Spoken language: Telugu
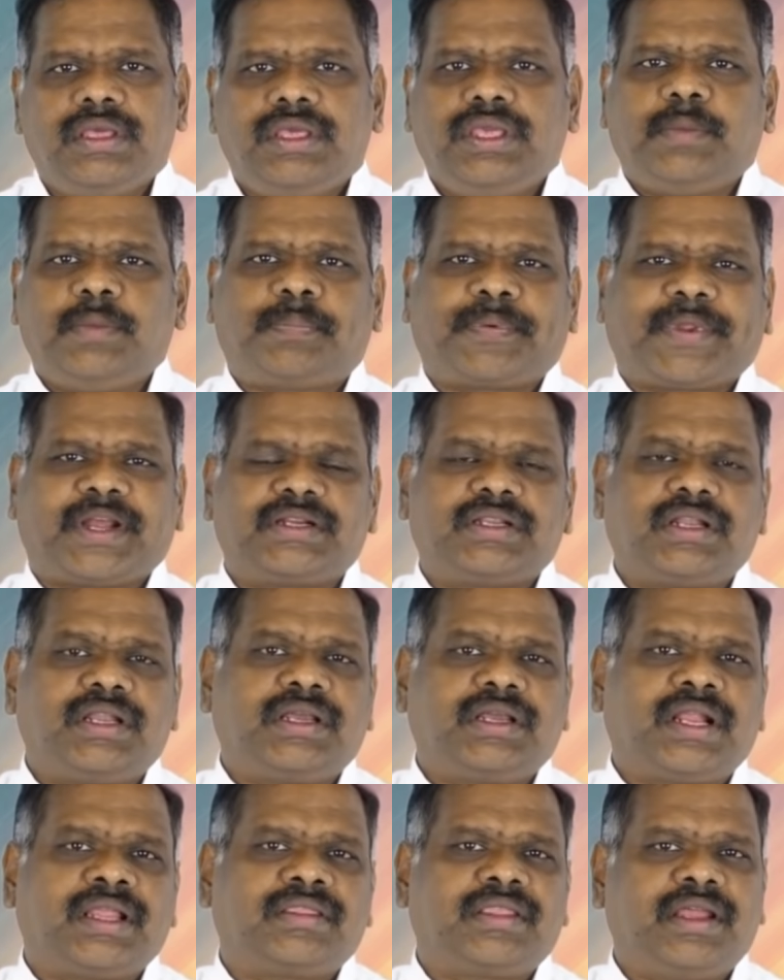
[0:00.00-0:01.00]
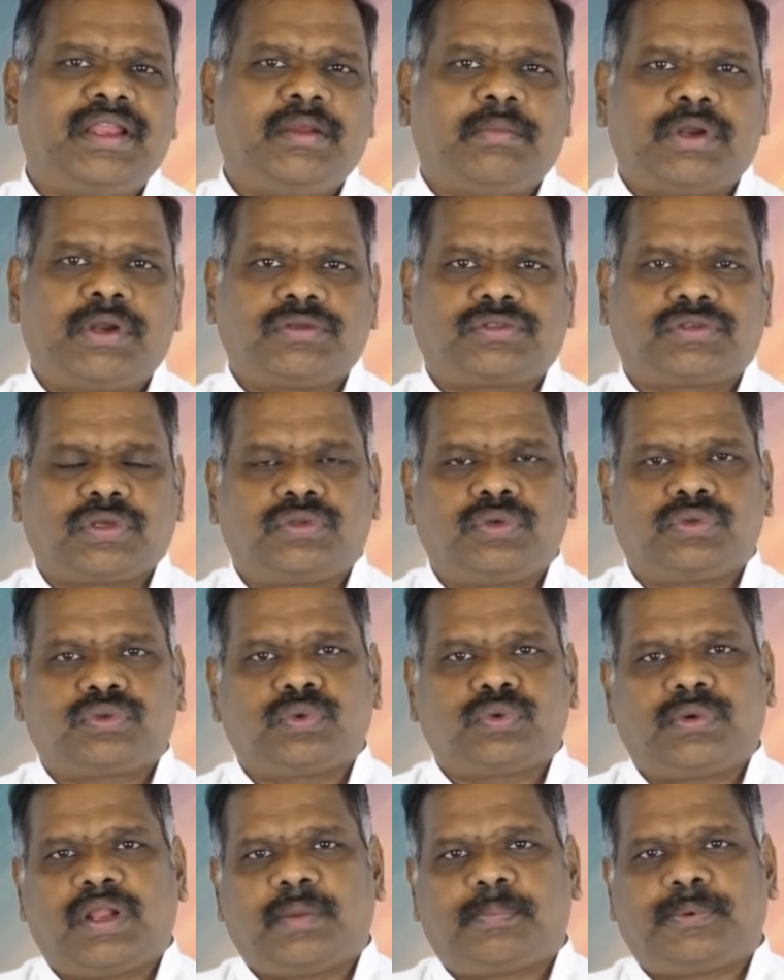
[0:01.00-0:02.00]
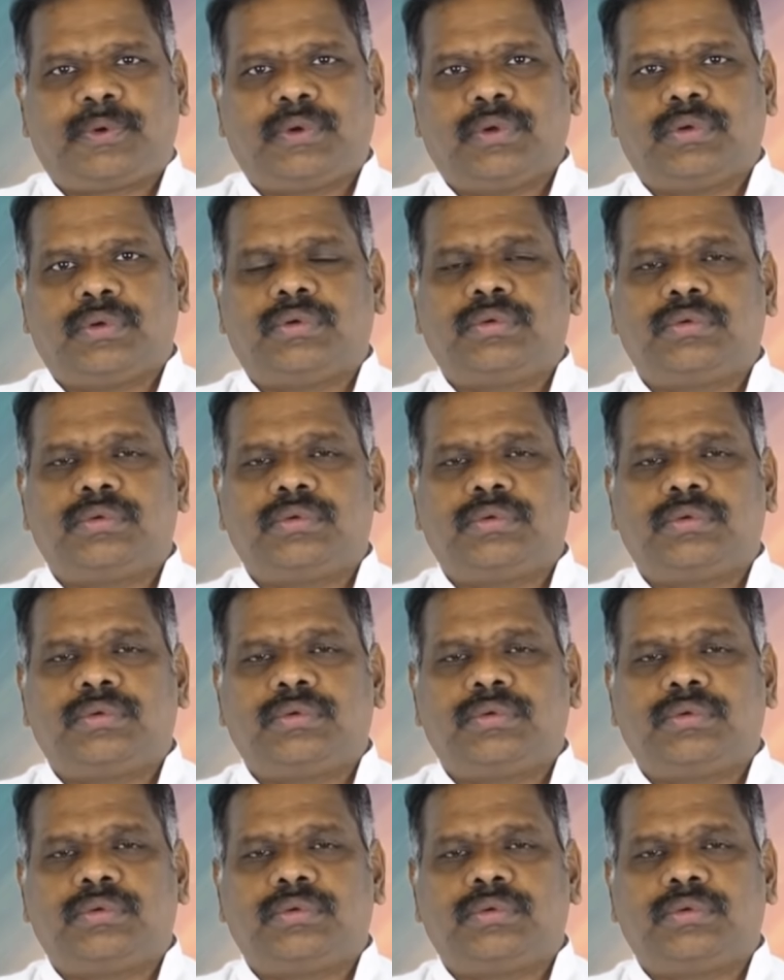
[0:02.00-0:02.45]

ఈ ప్రకటన గ్రంథాన్ని మనం చదువుతూ ఉన్నప్పుడు